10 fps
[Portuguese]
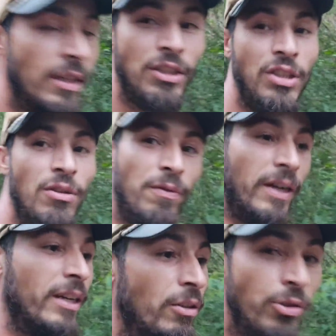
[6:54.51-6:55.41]
ele tira o
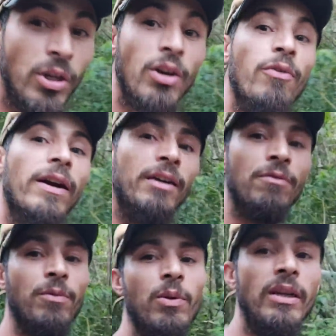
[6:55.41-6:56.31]
facão, joga o
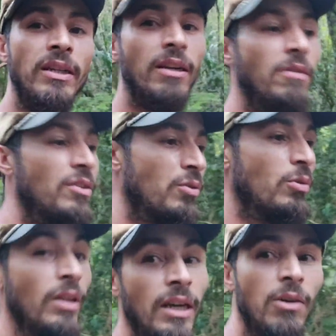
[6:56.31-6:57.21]
facão fora e dá uma
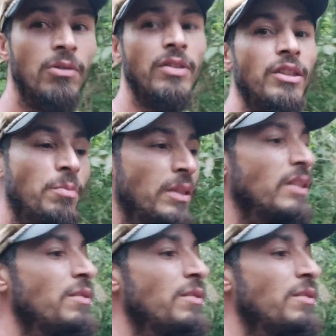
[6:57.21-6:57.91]
surra na onça de banho